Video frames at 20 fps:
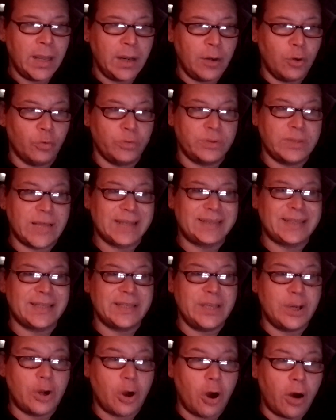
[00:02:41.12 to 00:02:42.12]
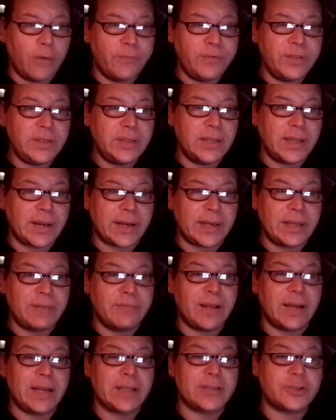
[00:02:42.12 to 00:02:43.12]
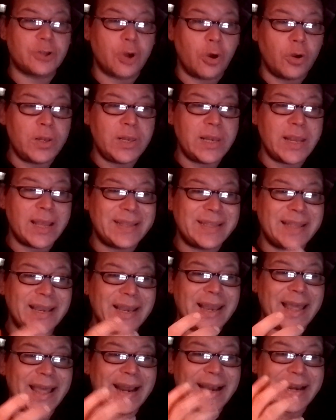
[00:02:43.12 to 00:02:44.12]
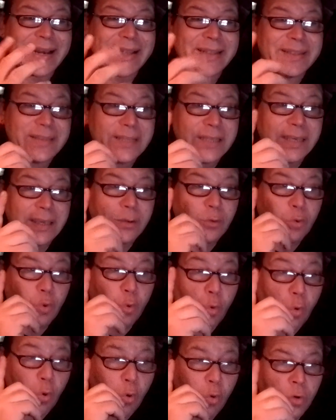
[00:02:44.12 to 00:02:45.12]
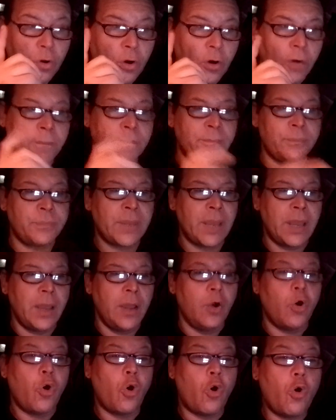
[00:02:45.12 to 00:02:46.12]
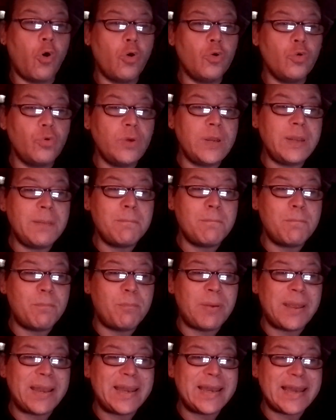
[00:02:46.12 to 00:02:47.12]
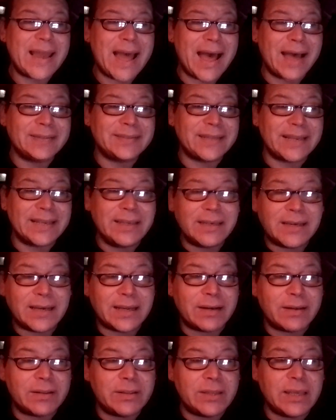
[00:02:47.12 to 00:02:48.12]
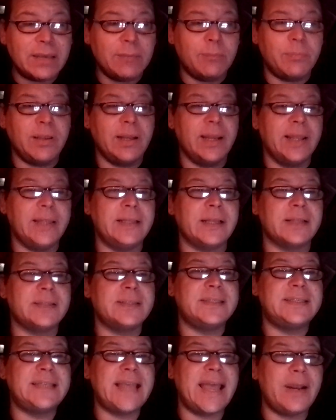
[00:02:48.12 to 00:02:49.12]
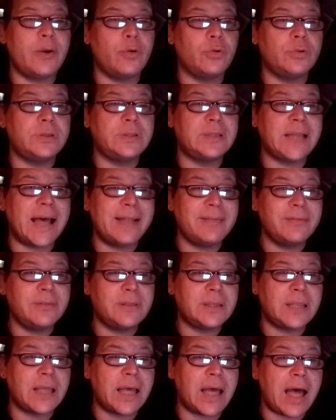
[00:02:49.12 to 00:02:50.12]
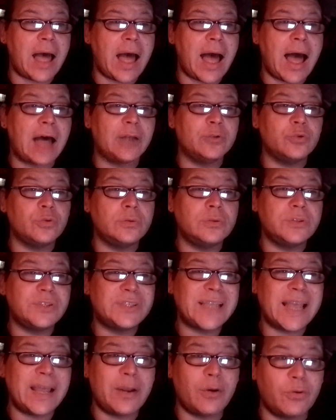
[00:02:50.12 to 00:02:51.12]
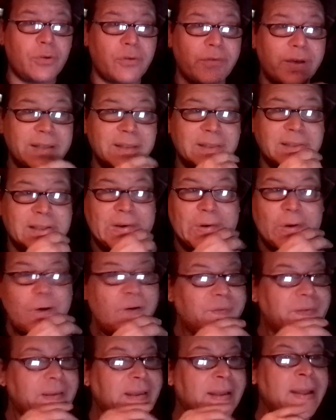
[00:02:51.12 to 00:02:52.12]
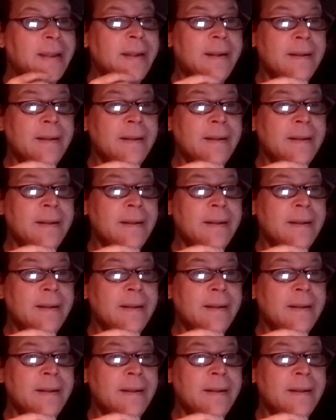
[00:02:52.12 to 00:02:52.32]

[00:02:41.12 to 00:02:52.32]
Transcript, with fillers: L'ondata di Covid arriva alla soglia dell'RT1 con un'impennata incredibile da 0,80 a 0,99